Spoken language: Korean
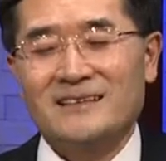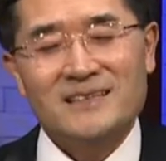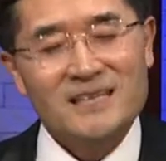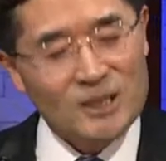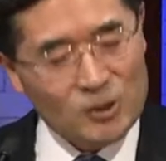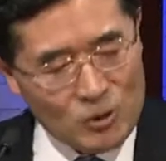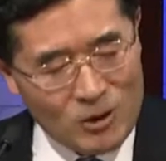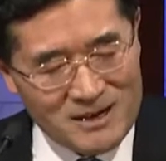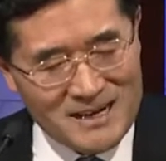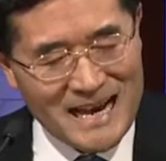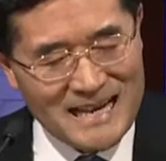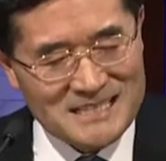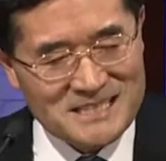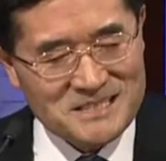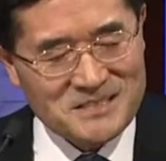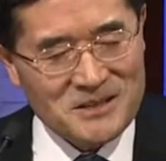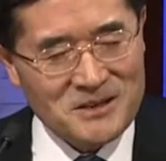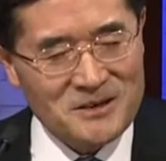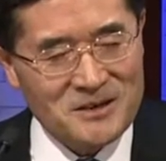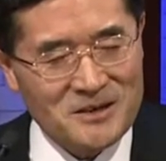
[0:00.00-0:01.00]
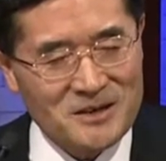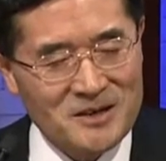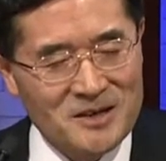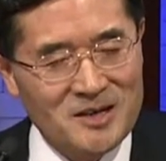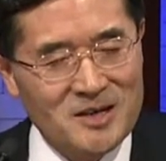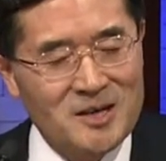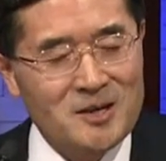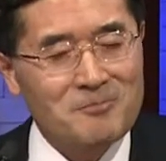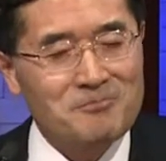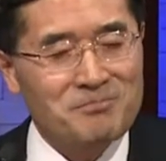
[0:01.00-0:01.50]
이퀄라이서
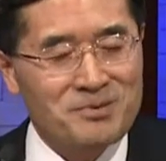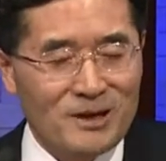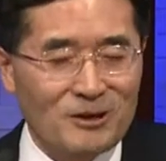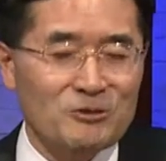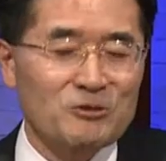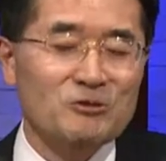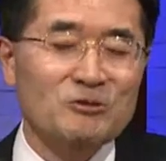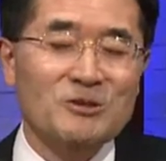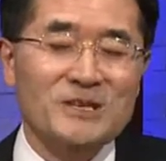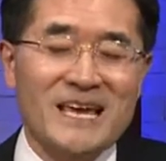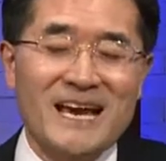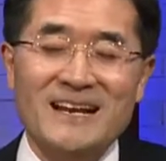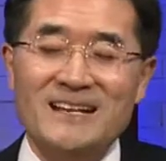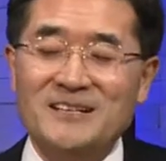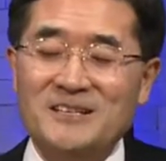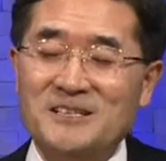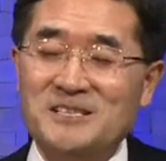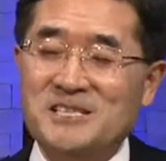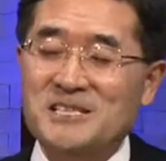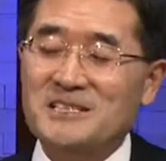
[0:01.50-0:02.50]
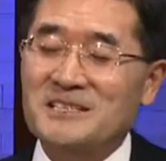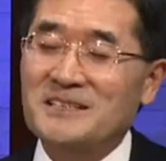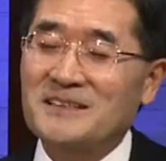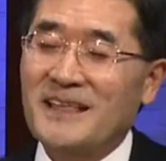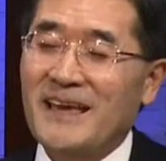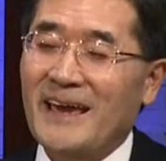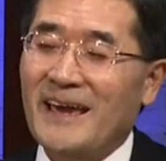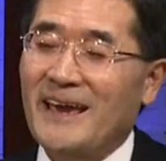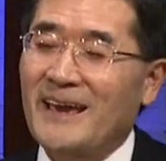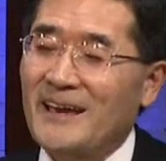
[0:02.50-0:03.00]
평균케 하는 것이
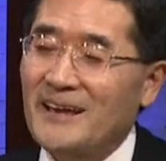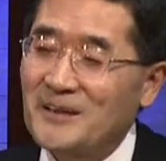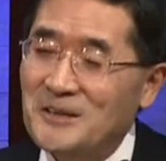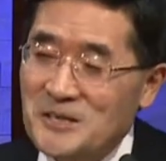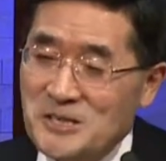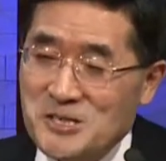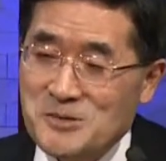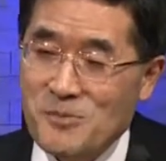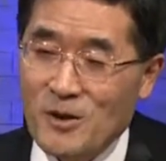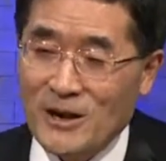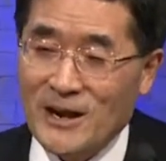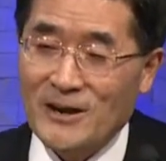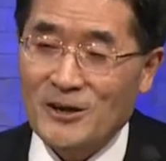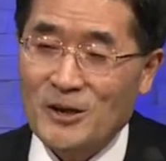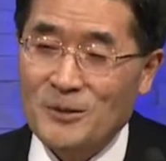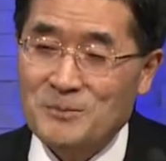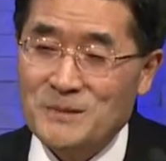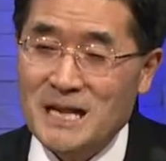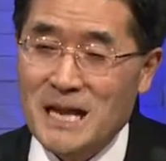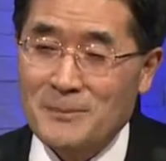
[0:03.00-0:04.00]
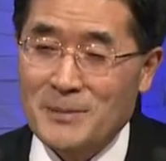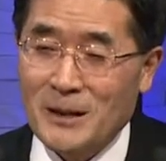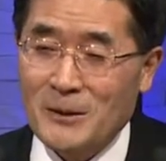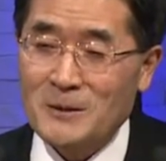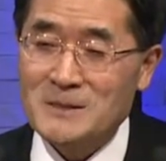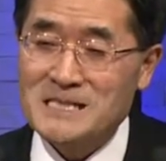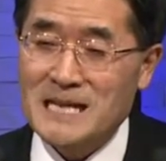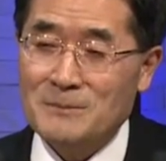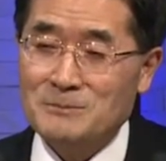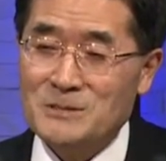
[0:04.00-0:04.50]
있는데 그것이 뭐라는 겁니까? 바로
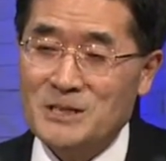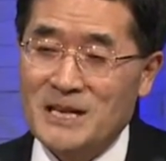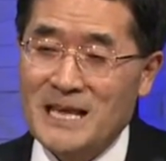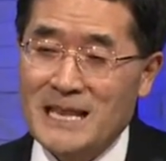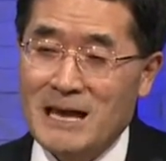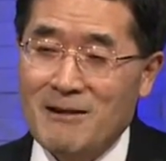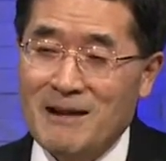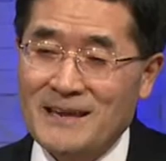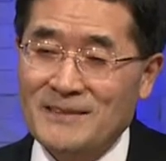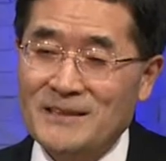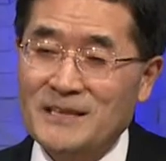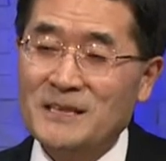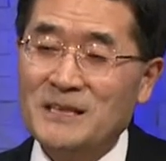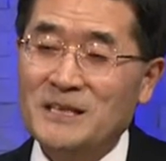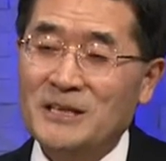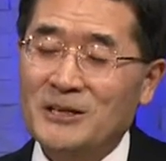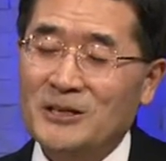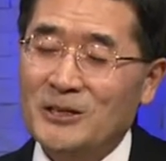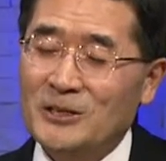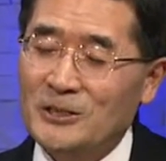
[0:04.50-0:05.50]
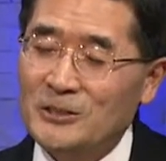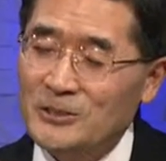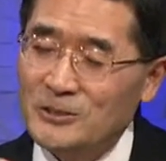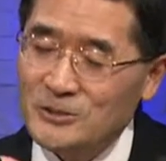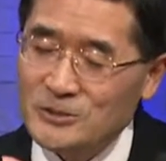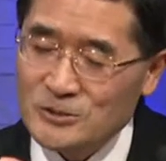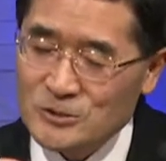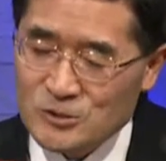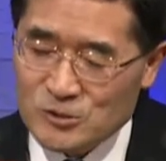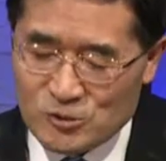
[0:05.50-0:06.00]
3절에 나와 있는
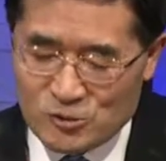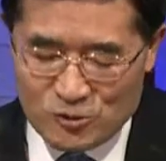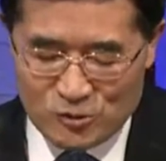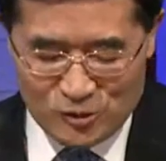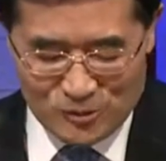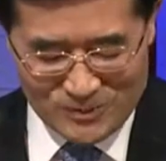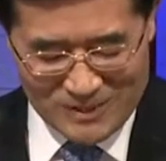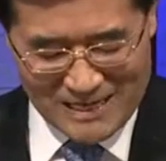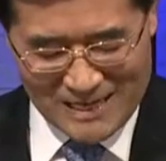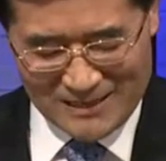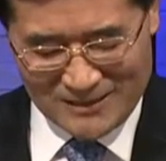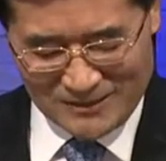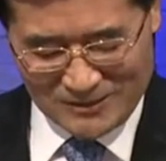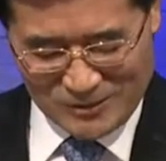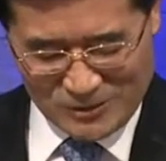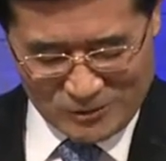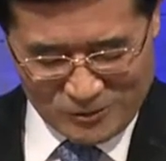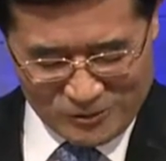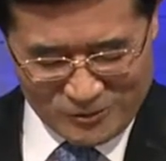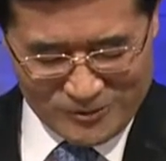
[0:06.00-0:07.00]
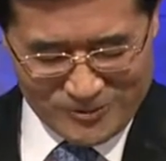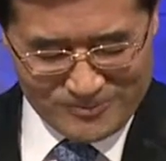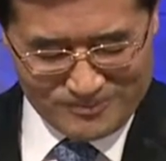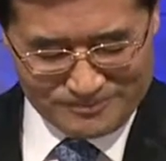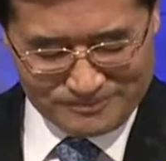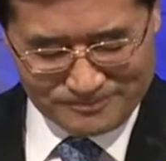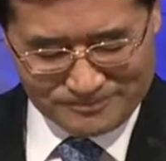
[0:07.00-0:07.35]
죽음이라는 거죠. 죽음.